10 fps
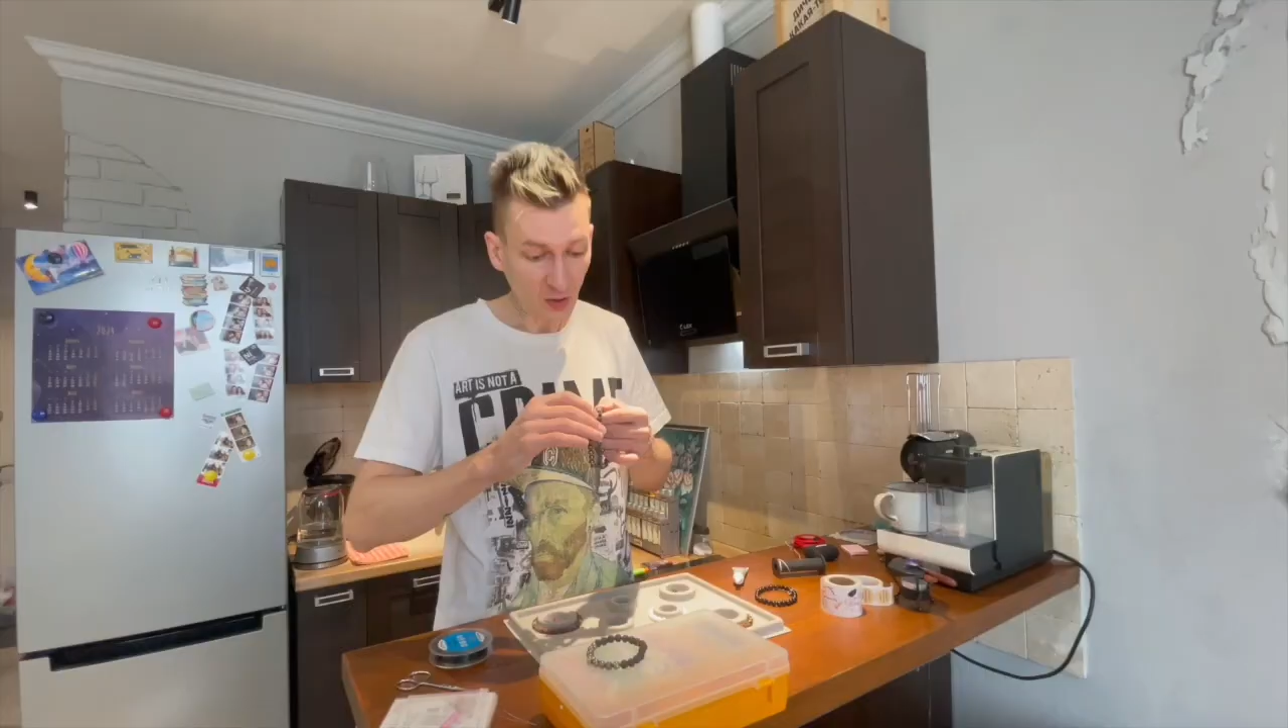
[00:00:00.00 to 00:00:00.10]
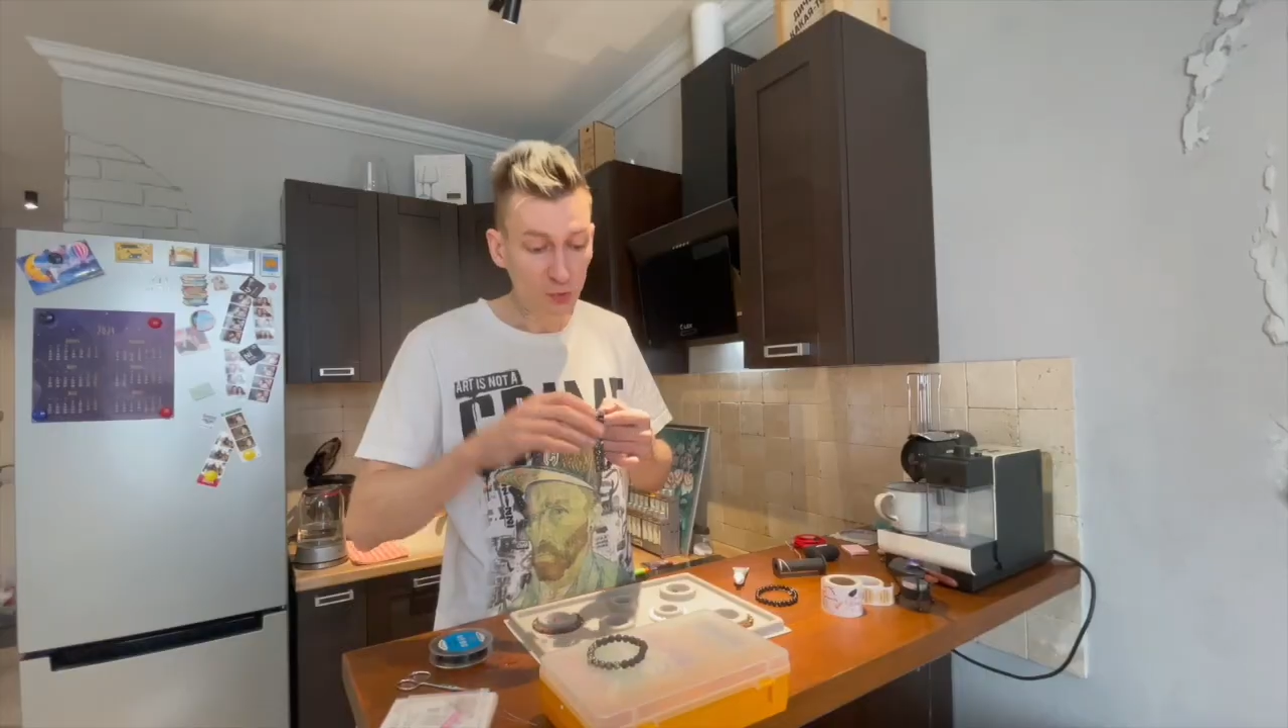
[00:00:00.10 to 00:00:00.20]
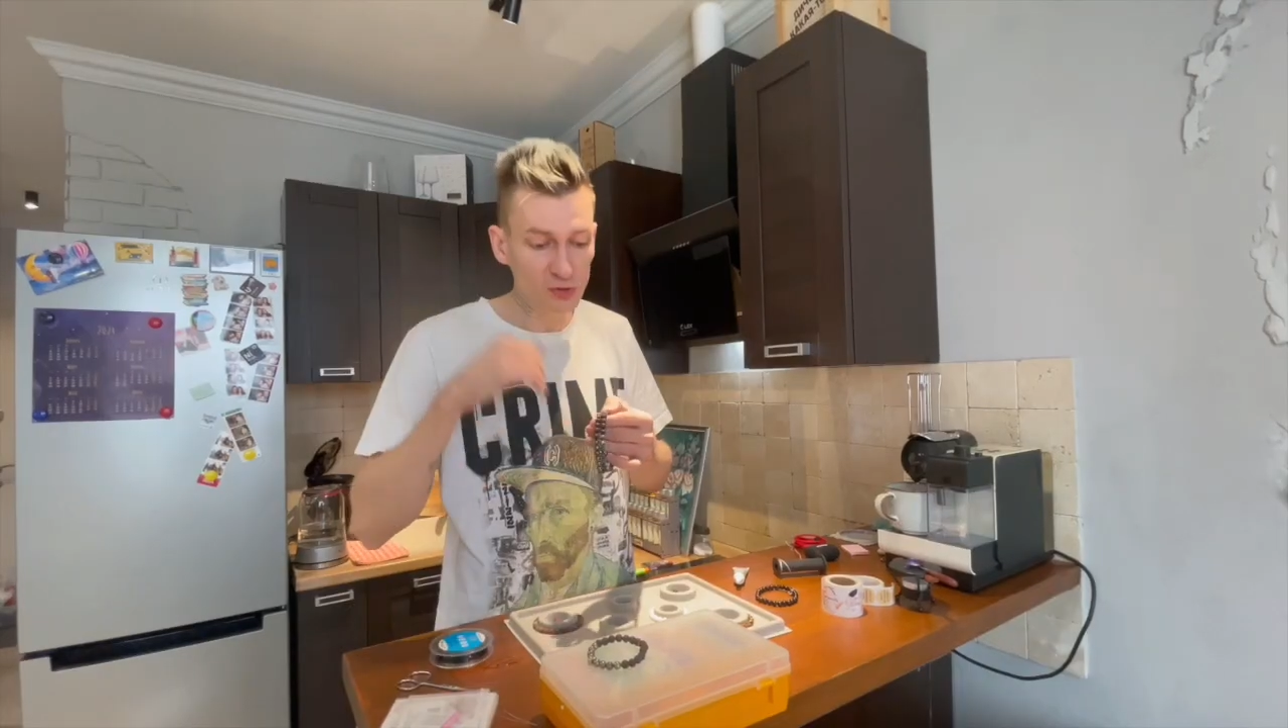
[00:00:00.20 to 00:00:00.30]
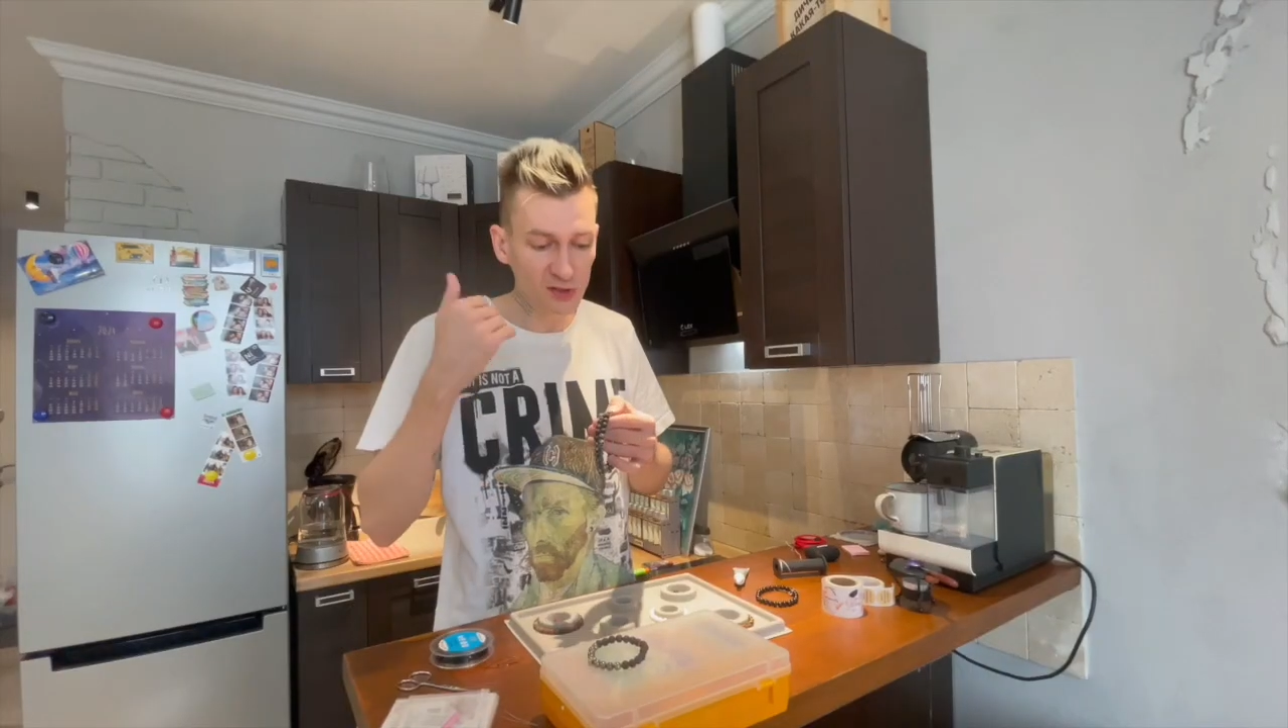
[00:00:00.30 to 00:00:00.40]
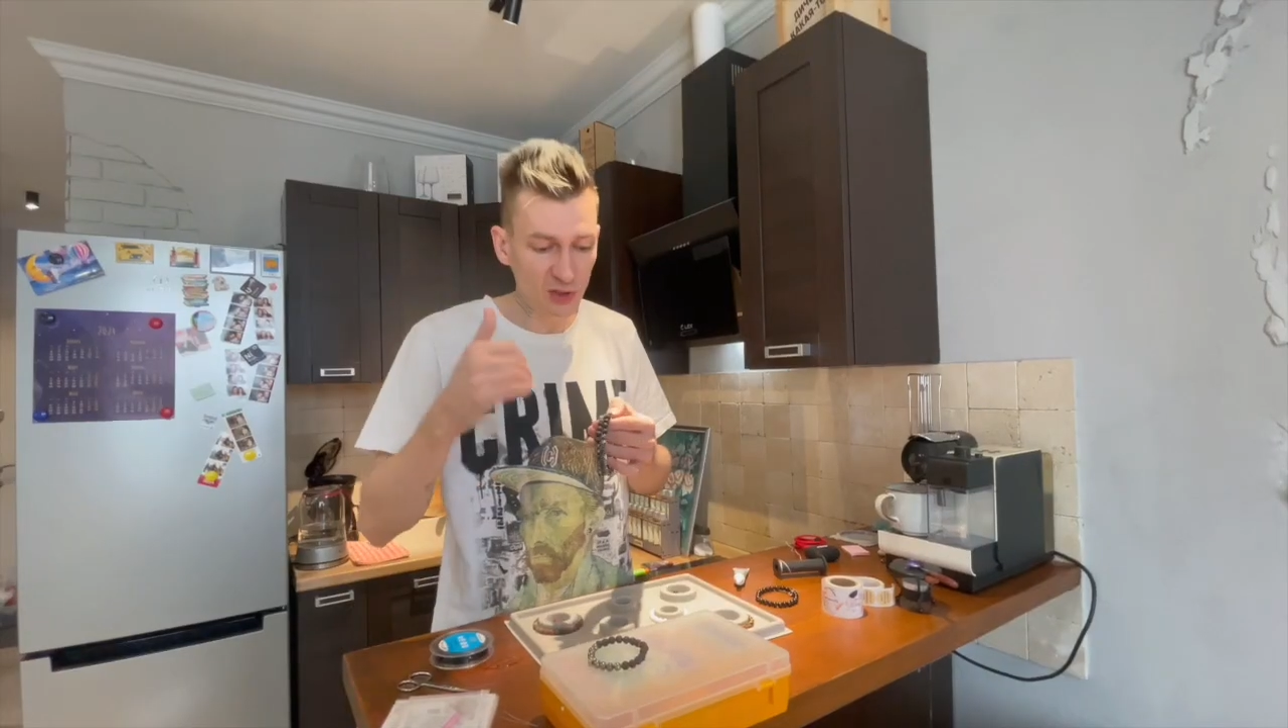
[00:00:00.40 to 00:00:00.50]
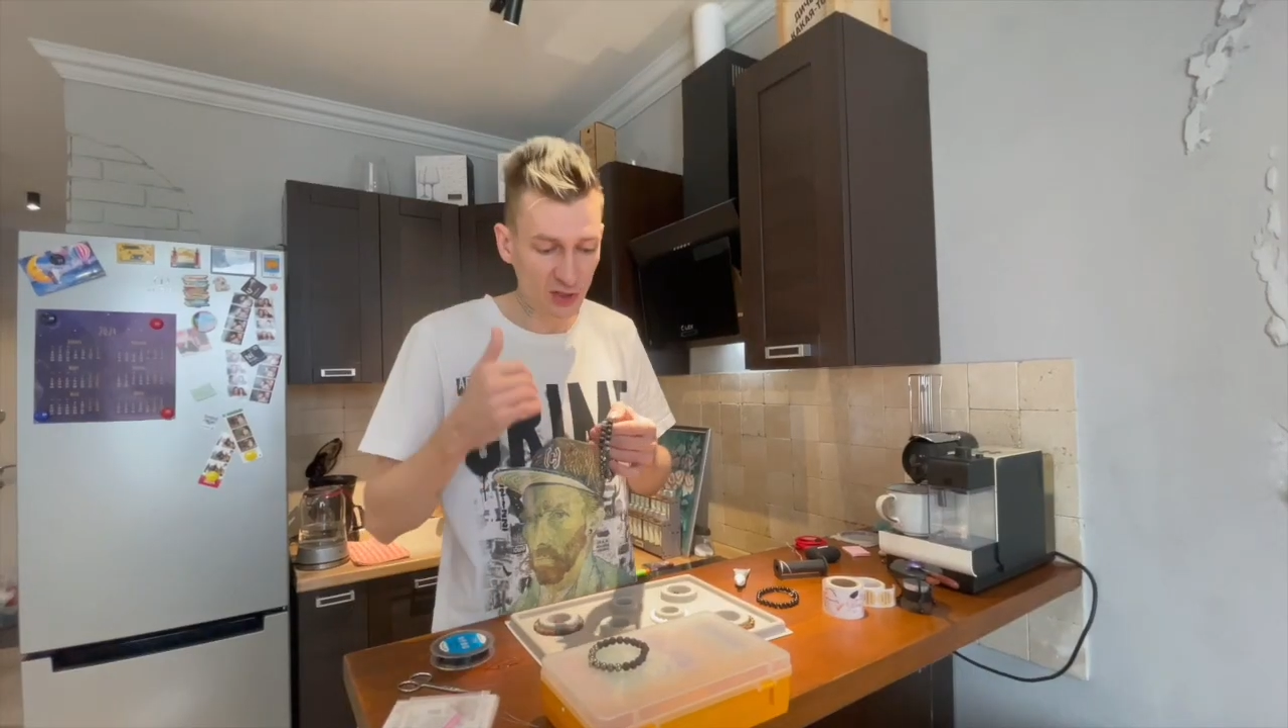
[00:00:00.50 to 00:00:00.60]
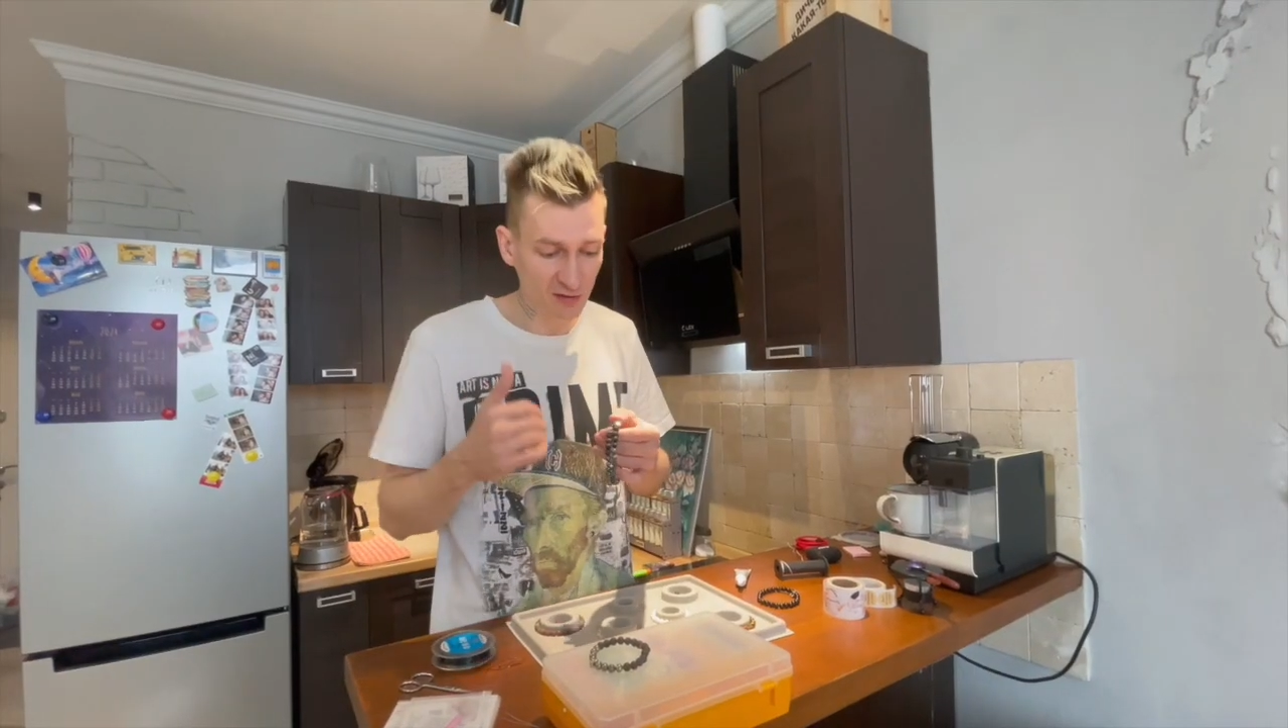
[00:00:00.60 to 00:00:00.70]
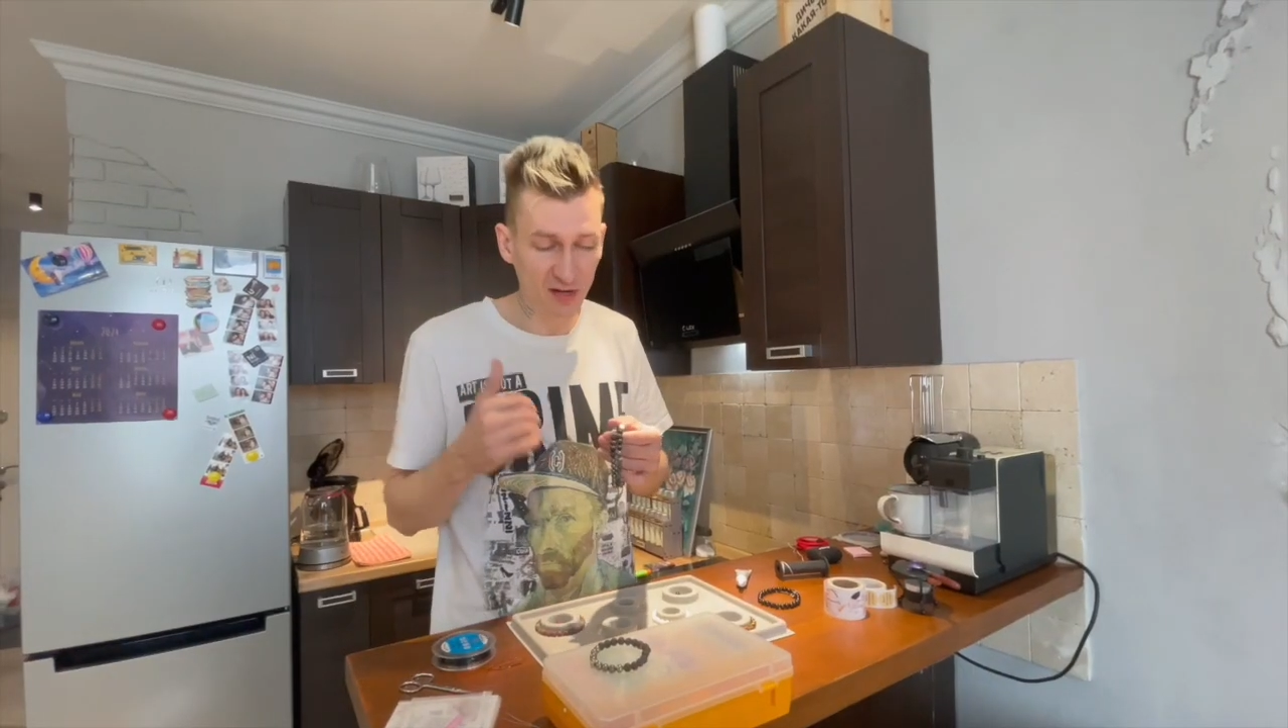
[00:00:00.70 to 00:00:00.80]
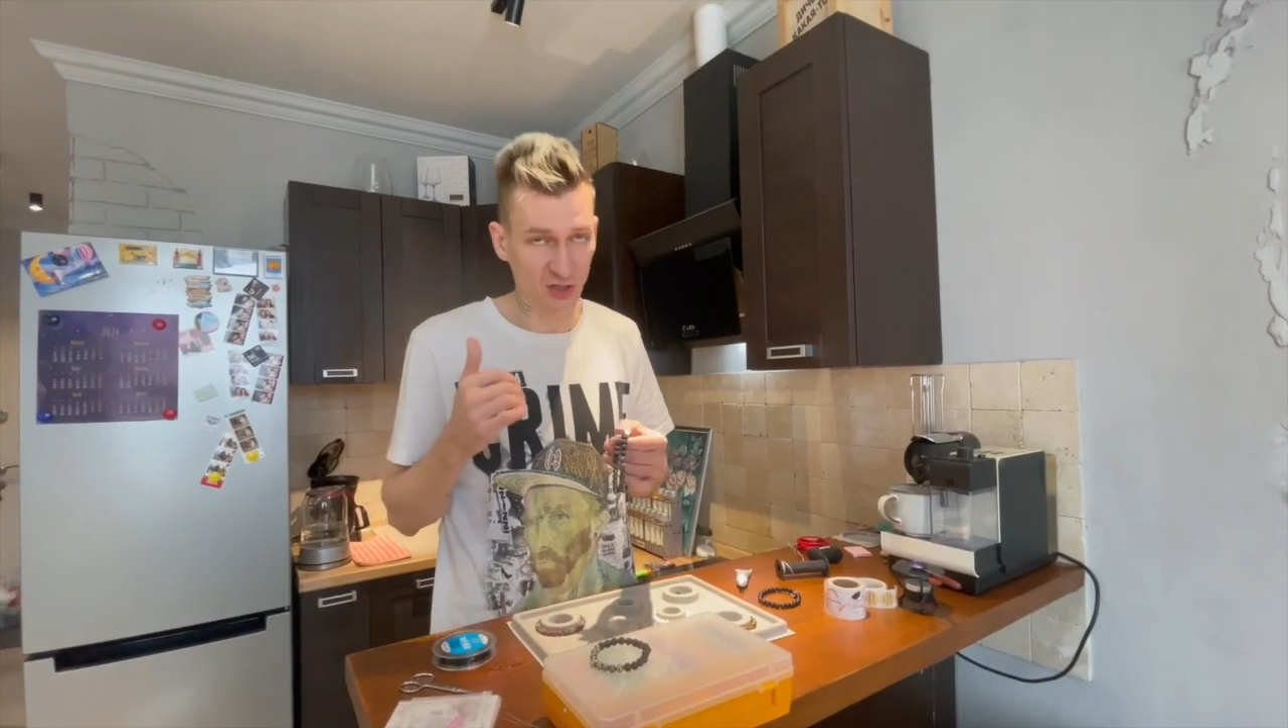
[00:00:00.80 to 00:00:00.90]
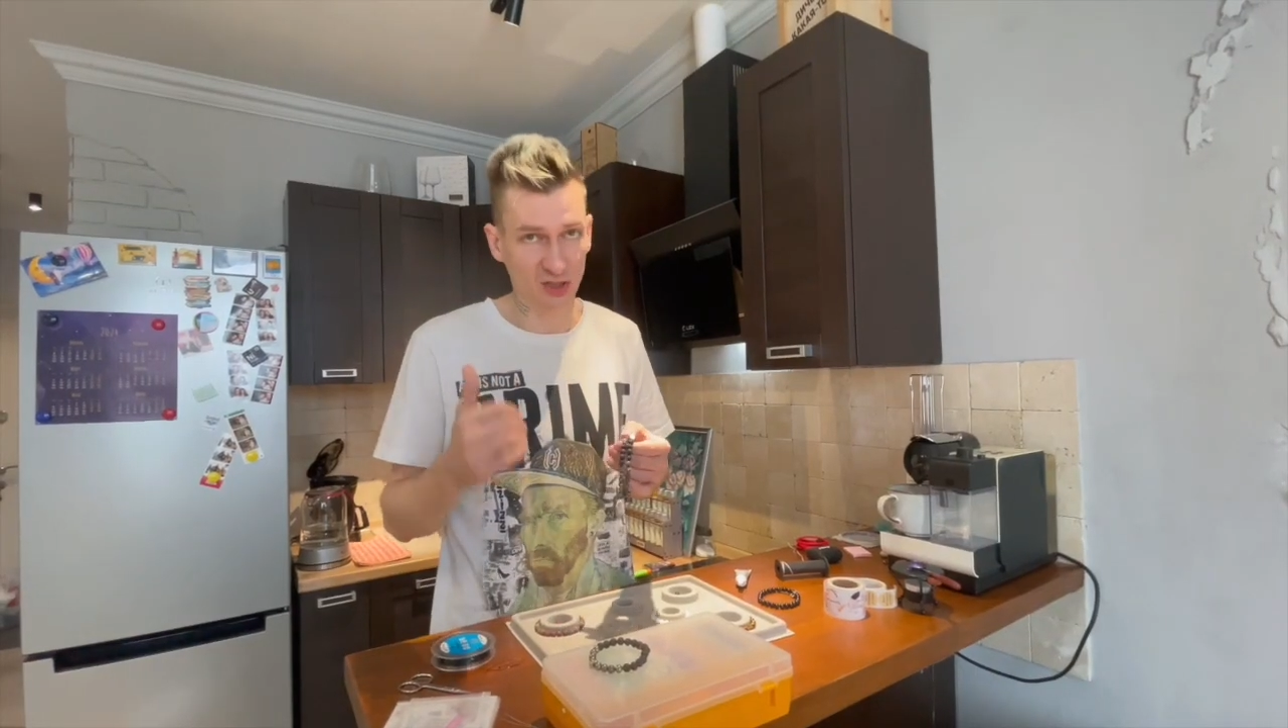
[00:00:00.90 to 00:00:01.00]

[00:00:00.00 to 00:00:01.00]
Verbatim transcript: Услышали ваши